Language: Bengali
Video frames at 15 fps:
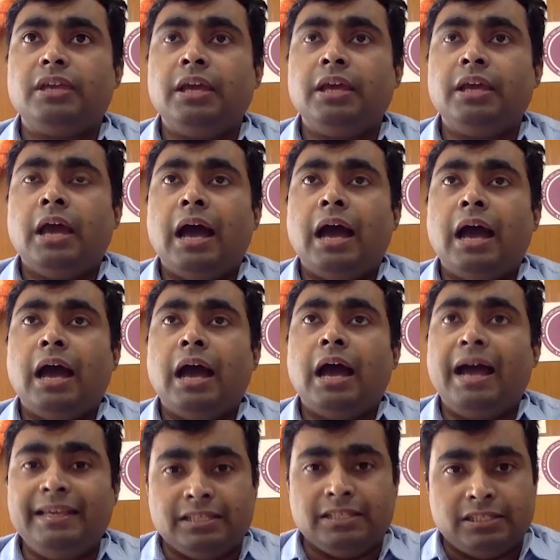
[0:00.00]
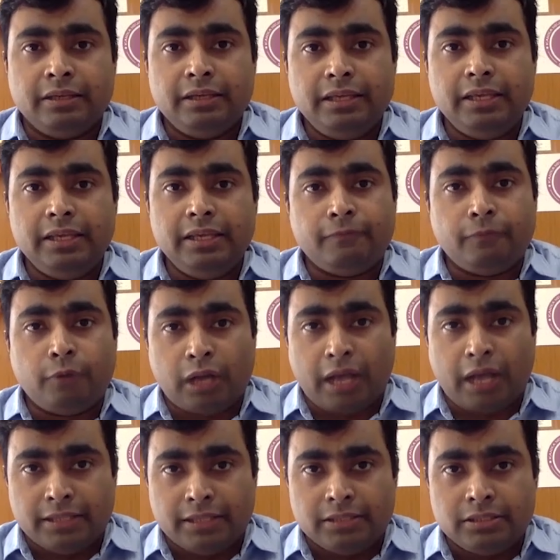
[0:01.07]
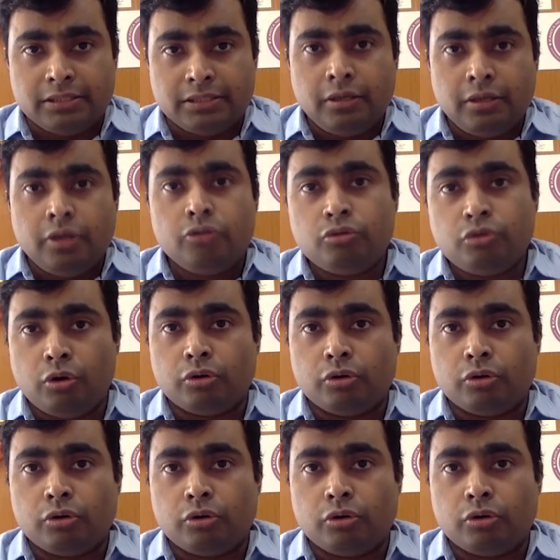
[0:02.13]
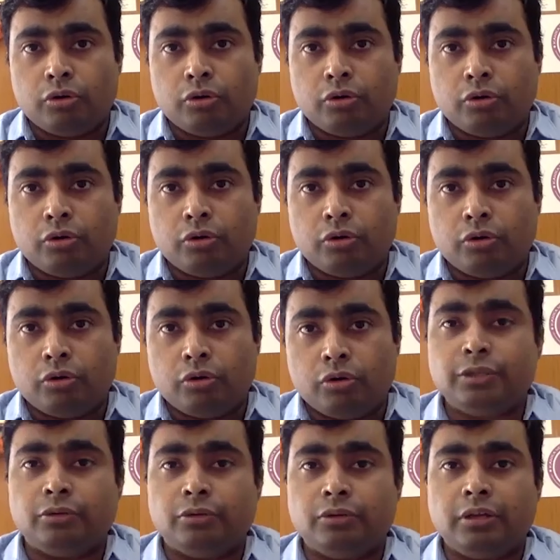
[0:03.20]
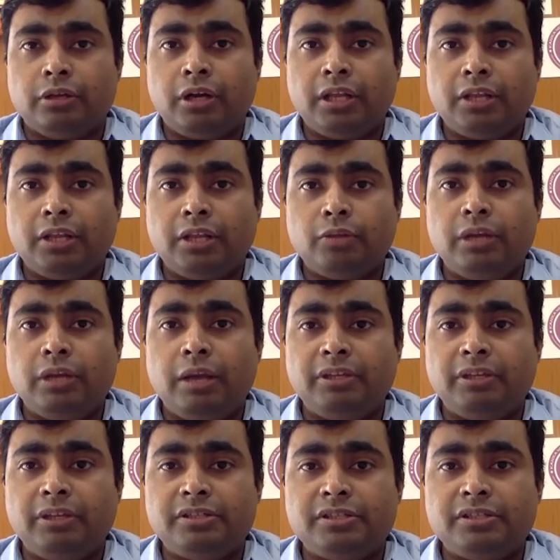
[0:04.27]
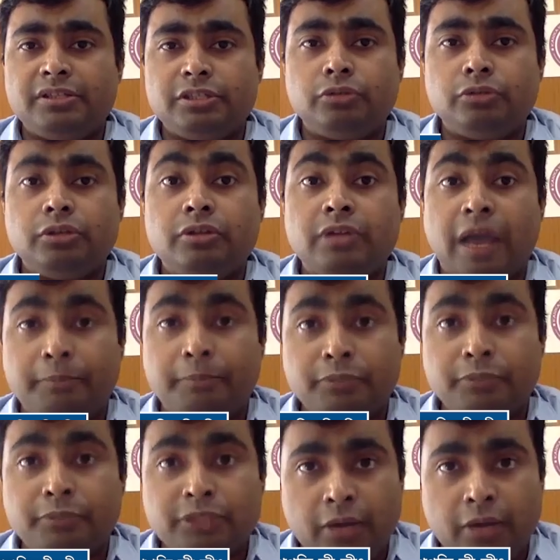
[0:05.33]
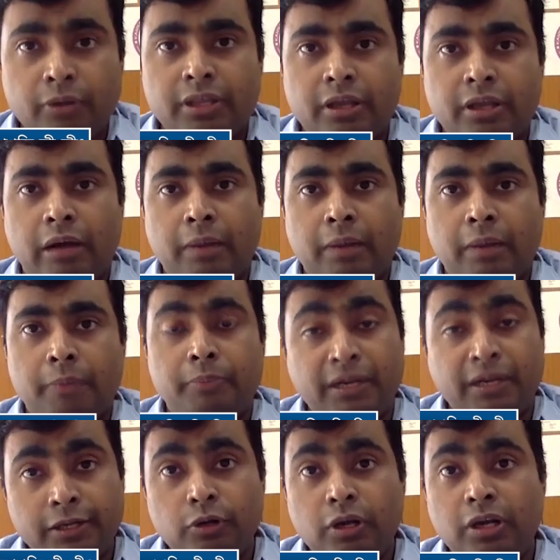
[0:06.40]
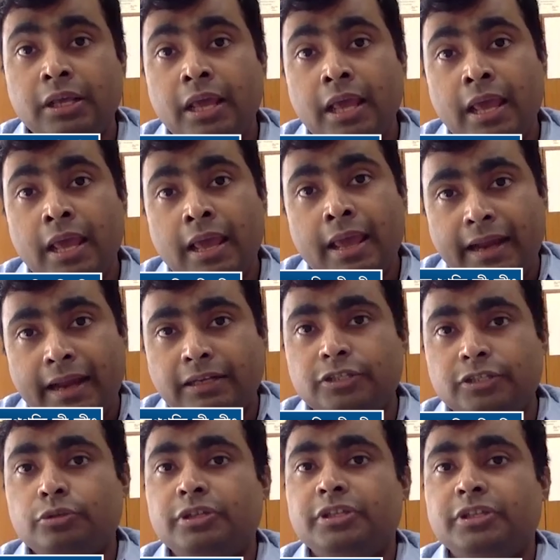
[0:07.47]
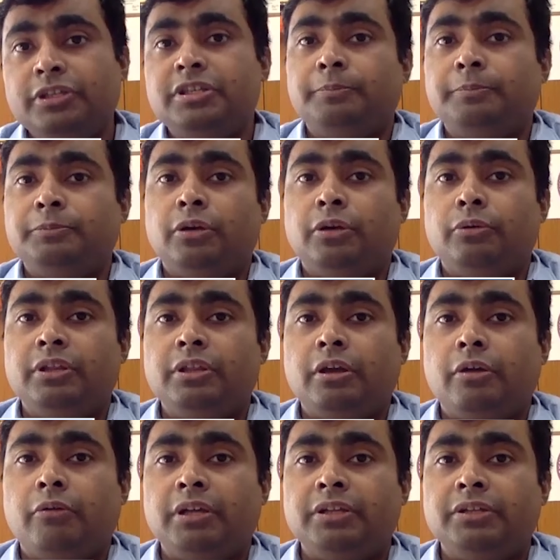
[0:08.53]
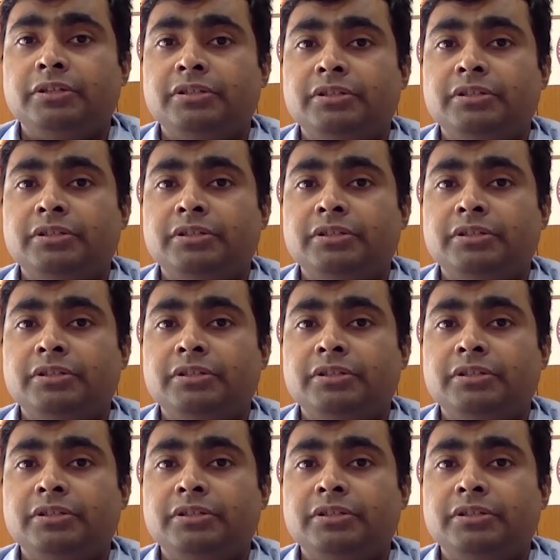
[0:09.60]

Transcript: হচ্ছে যে আইজ ই ফর আইজ চোখ চোখের দৃষ্টিশক্তি হঠাৎ করে আমাদের দৃষ্টিশক্তি ঝাপসা হয়ে যাওয়া পার্টিকুলারলি একটা চোখে ঝাপসা হয়ে যাওয়া